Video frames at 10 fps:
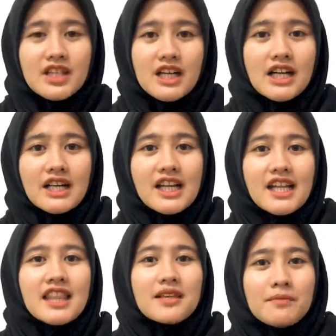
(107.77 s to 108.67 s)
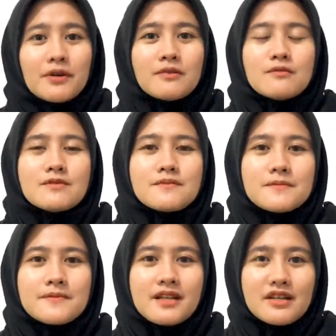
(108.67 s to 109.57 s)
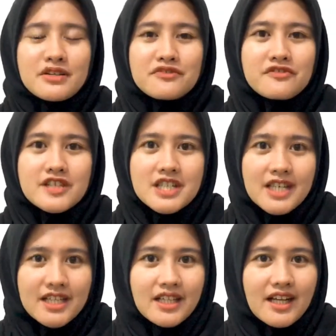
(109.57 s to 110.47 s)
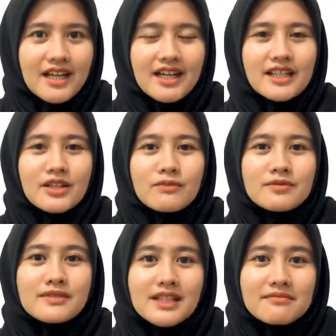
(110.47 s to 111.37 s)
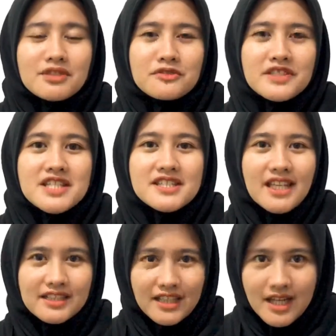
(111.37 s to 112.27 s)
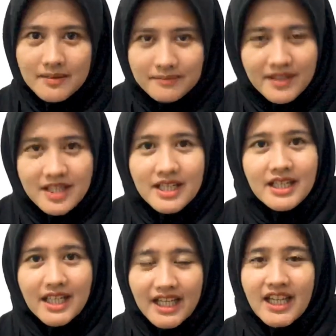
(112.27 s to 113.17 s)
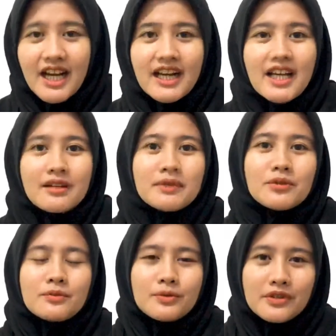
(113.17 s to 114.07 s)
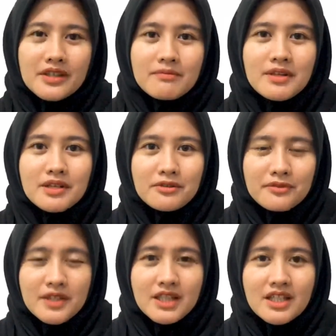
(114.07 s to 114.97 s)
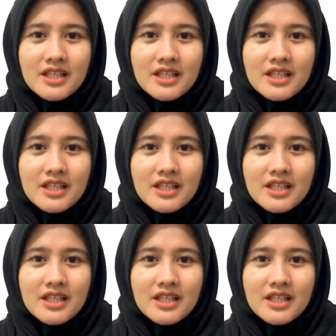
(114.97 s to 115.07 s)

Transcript: Karena nanti pengumuman pemenang giveaway-nya akan diumumkan melalui Instagram dan akan kami hubungi melalui